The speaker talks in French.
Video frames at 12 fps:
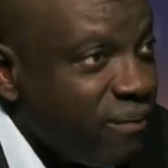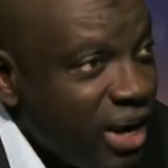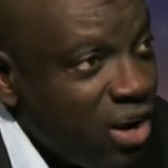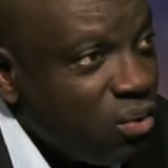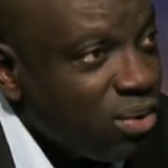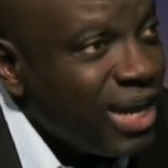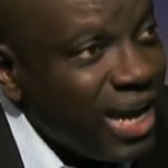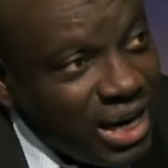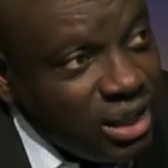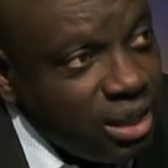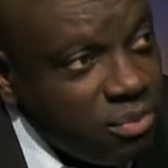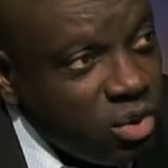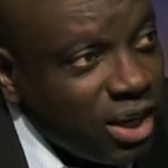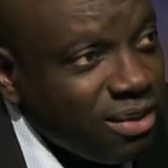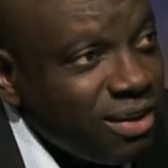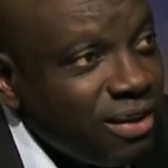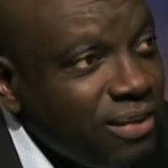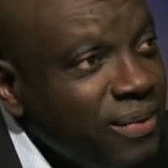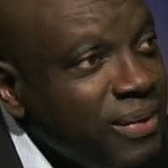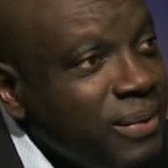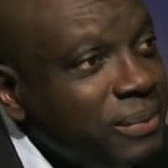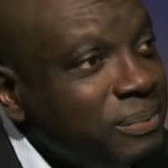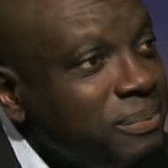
frein aussi à la démocratie. Mhm.